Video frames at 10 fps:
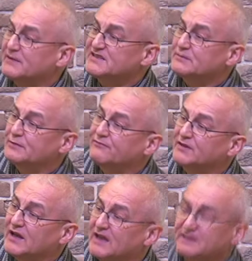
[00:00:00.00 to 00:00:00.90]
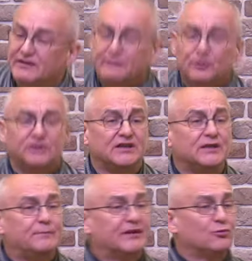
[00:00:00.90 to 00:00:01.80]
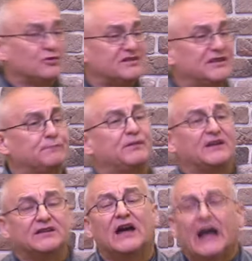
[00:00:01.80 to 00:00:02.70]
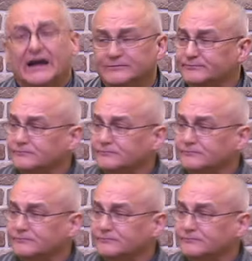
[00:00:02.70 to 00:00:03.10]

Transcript: мы себя вкладываем, но это не приносит плода.